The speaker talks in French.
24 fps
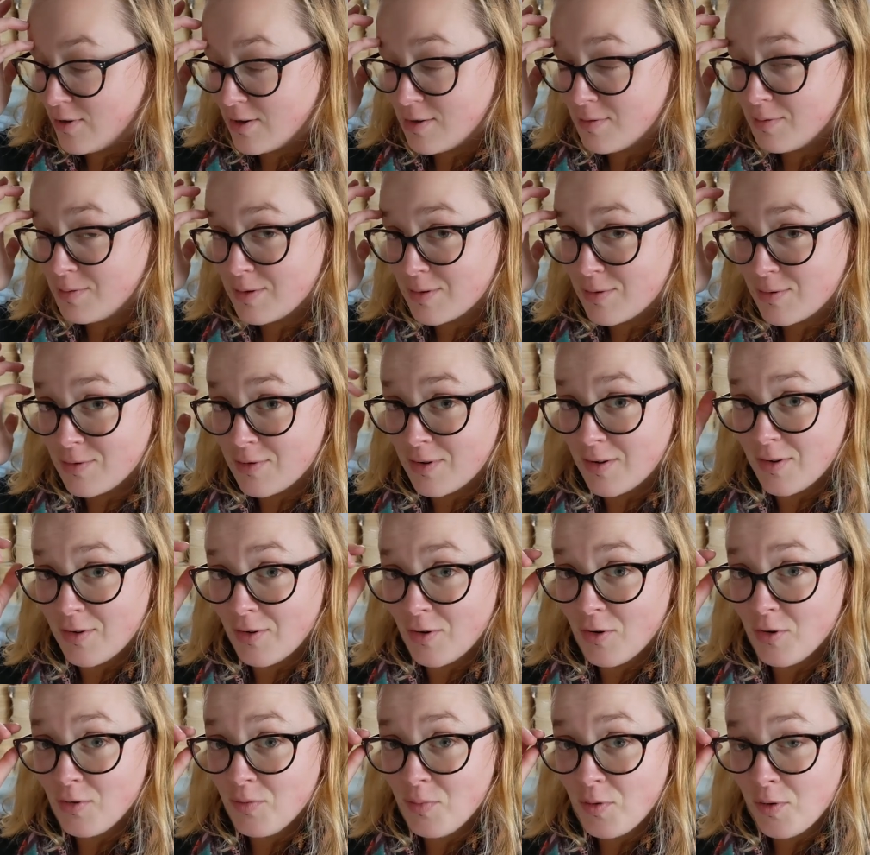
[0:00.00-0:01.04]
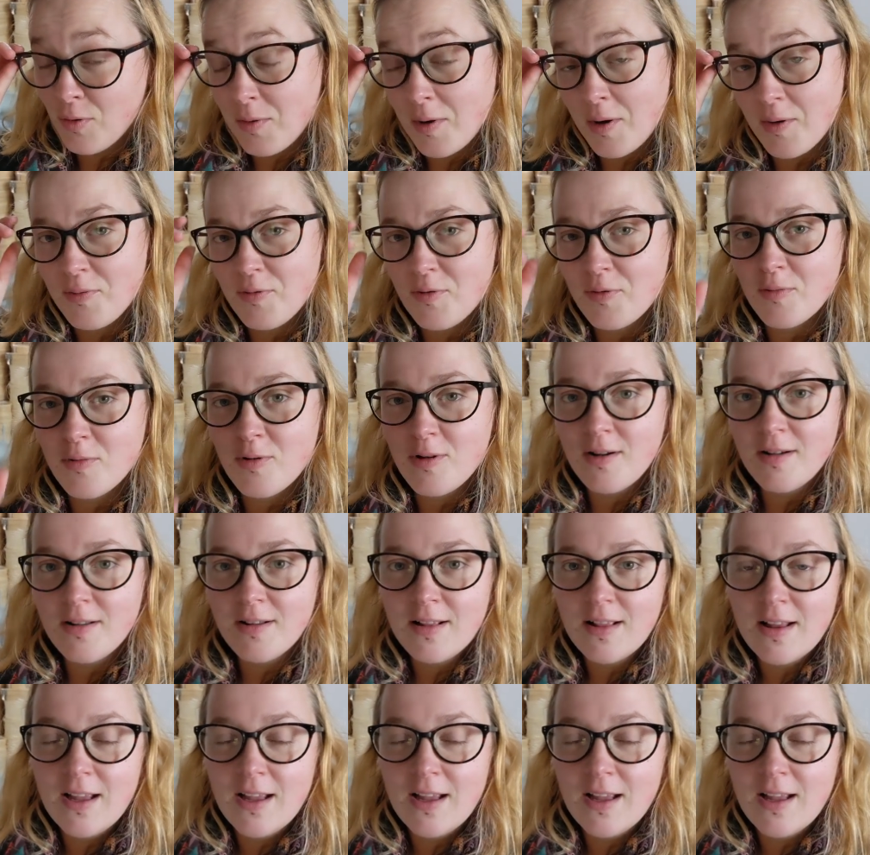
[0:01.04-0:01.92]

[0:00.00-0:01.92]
déjà parce que c'est une grande première pour moi,